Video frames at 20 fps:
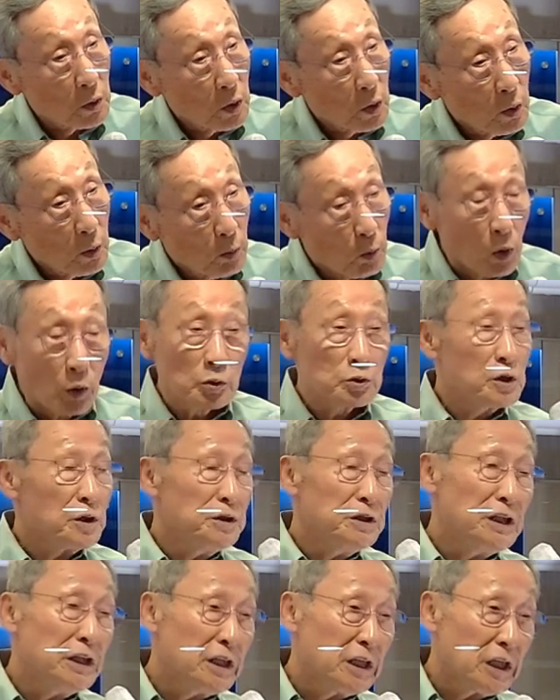
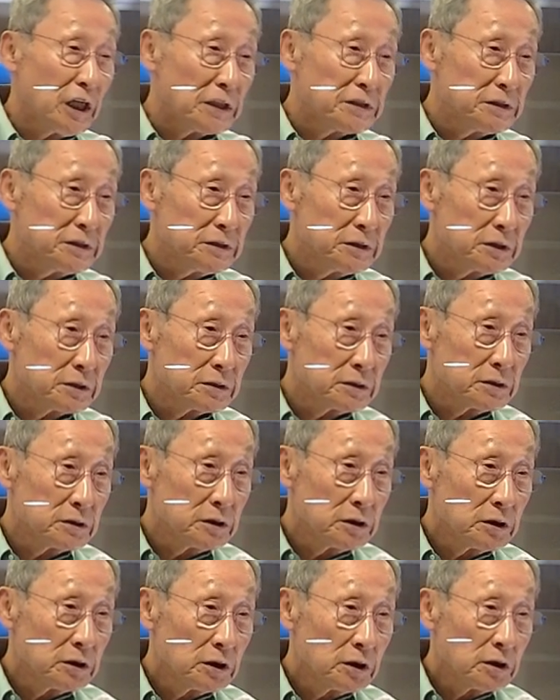모든 인간들
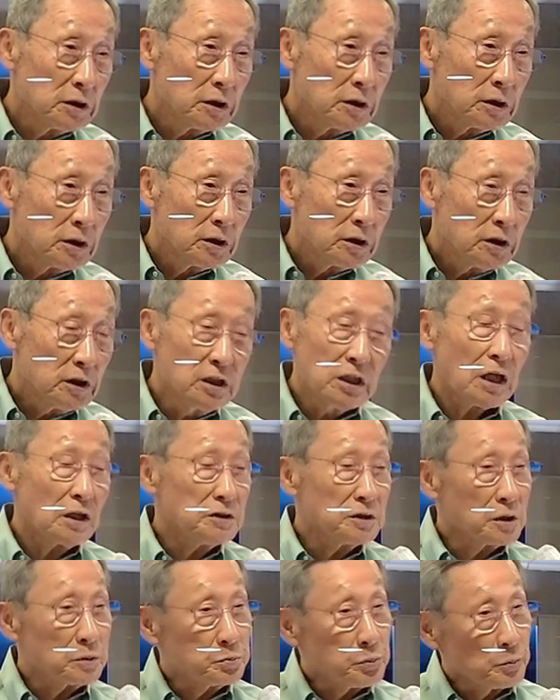
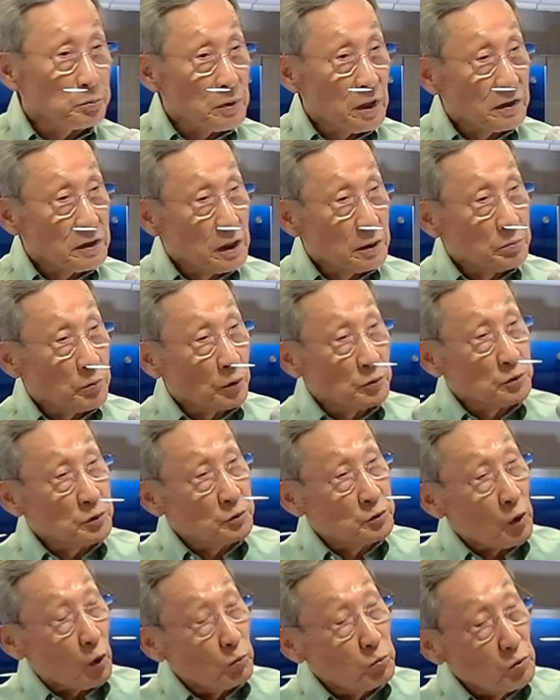인간들뿐만 아니라 모든
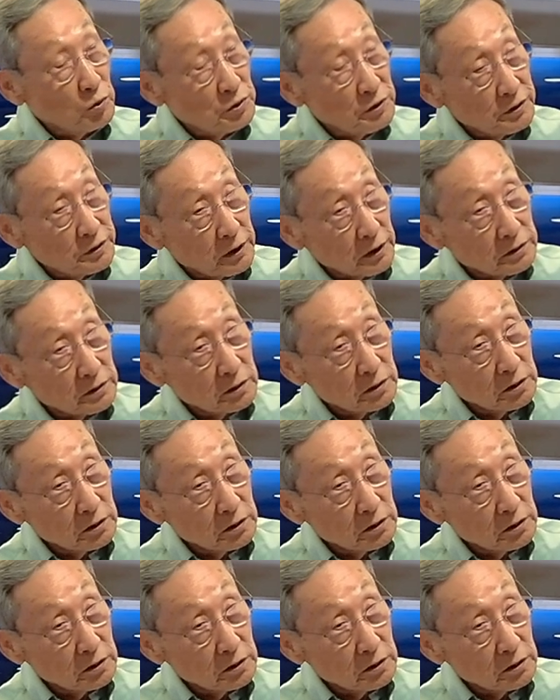동물들